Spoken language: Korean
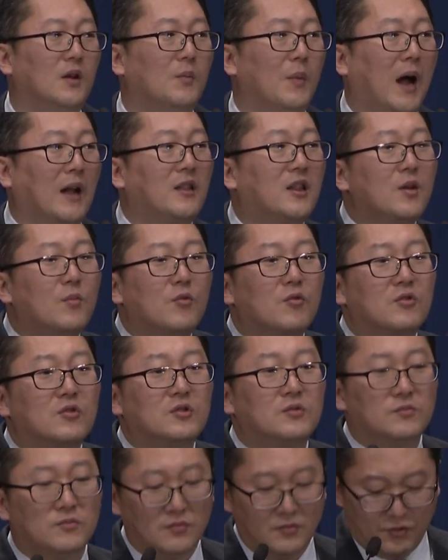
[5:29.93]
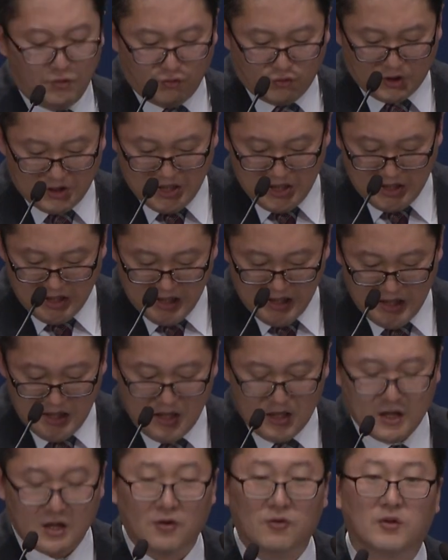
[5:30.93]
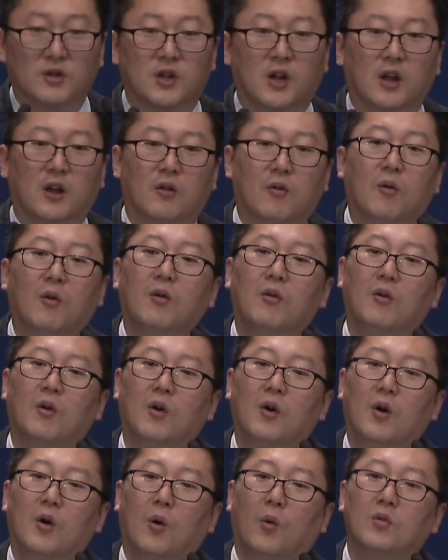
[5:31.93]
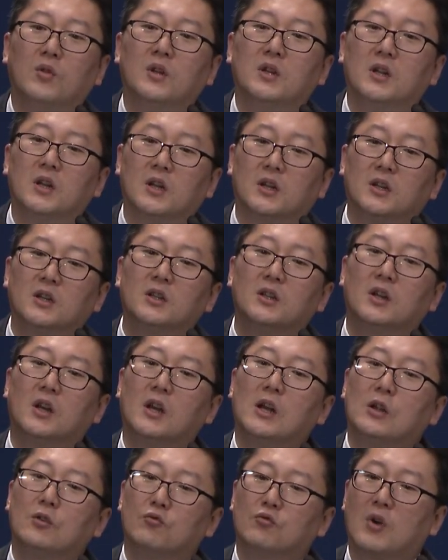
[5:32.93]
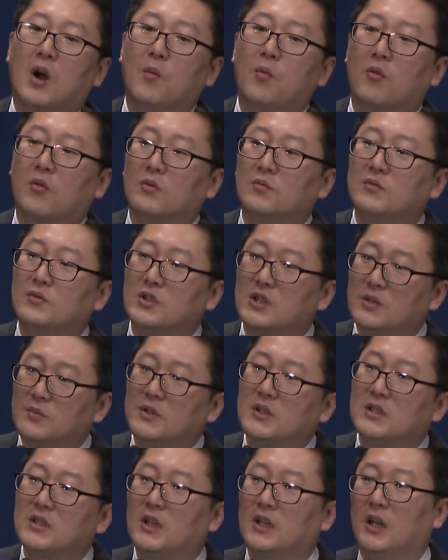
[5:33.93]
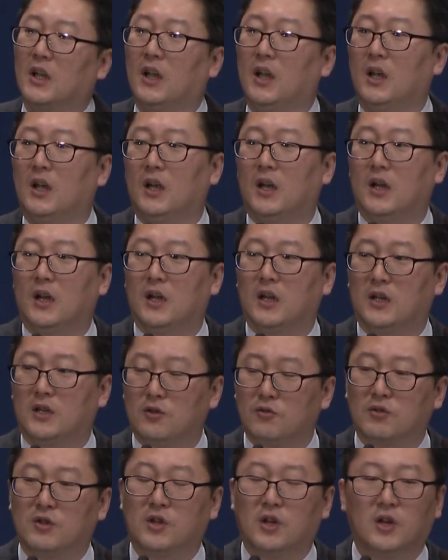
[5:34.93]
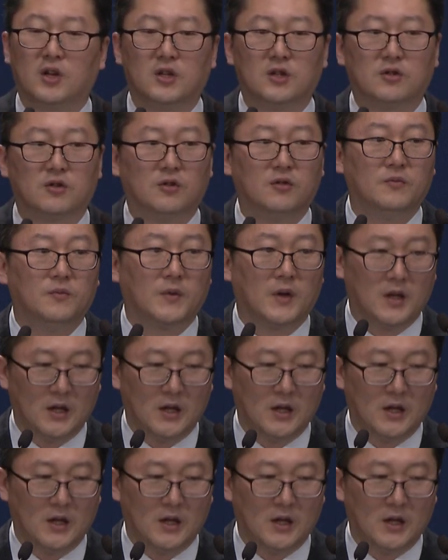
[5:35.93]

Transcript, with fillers: 마태복음 6장에 기록이 되어 있고 오늘 읽은 누가복음 11장에 예, 기록이 되어 있죠.